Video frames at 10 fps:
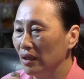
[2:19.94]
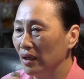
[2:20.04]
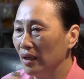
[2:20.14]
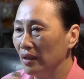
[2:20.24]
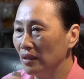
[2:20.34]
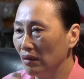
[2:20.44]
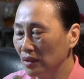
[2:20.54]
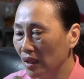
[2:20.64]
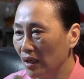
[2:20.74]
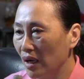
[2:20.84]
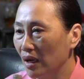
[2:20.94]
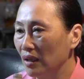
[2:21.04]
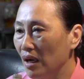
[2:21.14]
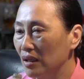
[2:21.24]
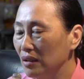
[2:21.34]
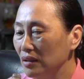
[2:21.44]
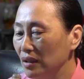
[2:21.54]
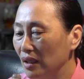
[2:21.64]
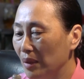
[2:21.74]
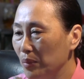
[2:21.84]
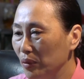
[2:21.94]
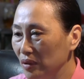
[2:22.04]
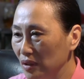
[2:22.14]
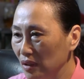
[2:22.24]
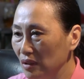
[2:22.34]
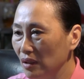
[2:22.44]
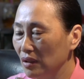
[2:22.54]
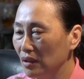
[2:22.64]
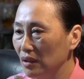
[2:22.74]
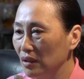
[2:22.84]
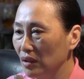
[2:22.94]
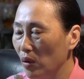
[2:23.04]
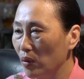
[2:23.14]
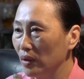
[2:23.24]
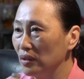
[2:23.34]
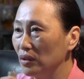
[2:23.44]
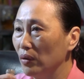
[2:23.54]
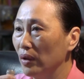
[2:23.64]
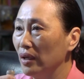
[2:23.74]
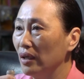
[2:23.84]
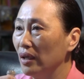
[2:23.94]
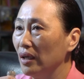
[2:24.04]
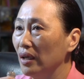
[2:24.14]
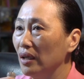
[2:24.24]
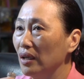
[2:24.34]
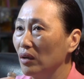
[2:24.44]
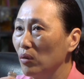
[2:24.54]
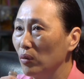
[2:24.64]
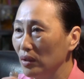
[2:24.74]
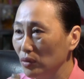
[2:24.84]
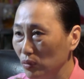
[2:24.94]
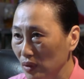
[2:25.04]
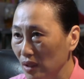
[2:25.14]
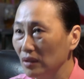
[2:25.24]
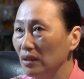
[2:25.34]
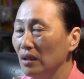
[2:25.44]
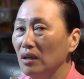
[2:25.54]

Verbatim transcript: 诶，斗三工，啊，过即个南昆新，过因公关组的迄个公关主任。